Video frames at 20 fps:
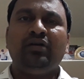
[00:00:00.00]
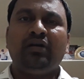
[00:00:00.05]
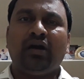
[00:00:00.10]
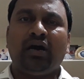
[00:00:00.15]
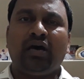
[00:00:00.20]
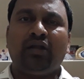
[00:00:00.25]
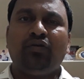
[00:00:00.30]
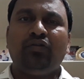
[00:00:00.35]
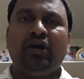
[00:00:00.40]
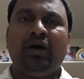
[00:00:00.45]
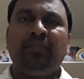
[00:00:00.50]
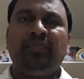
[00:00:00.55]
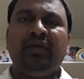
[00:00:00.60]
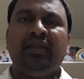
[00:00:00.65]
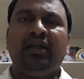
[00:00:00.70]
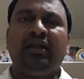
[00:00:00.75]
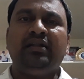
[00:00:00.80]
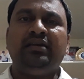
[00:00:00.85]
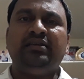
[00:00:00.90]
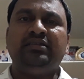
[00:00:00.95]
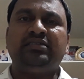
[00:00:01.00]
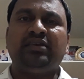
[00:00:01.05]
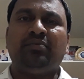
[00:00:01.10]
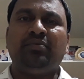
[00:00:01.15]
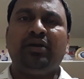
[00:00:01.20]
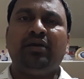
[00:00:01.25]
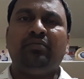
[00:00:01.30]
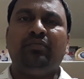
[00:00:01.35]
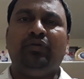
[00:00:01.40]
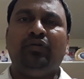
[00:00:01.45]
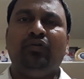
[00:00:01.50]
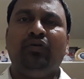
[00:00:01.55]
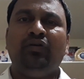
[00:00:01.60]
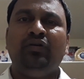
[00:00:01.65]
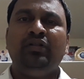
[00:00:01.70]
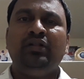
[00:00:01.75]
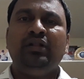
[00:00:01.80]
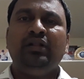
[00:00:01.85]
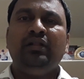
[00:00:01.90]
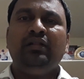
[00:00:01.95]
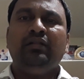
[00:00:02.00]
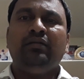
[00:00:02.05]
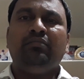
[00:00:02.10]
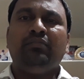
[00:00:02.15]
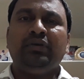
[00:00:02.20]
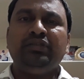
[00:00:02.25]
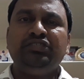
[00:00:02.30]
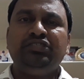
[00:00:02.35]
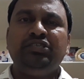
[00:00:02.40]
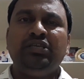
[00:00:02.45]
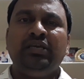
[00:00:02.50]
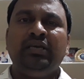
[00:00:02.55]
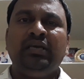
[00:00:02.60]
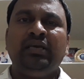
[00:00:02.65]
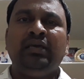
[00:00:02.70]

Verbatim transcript: కరోనా పీరియడ్ ఈ సమయంలో మంచి